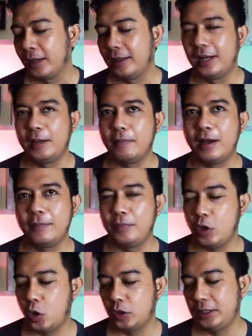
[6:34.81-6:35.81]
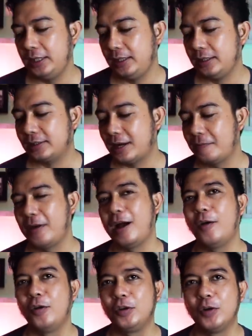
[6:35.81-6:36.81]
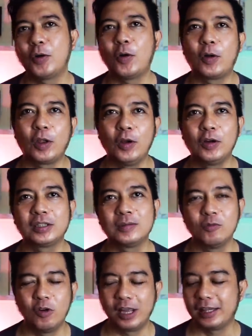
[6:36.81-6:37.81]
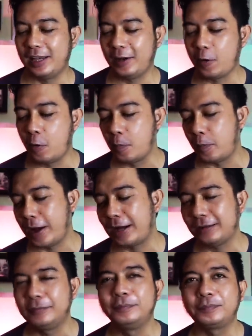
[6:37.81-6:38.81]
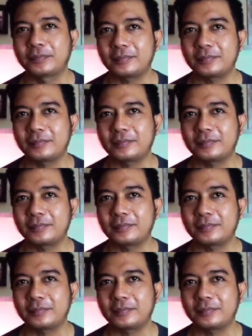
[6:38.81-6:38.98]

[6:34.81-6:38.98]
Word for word: 5 Biodi sama Onyo koreo semuanya tadi kompak.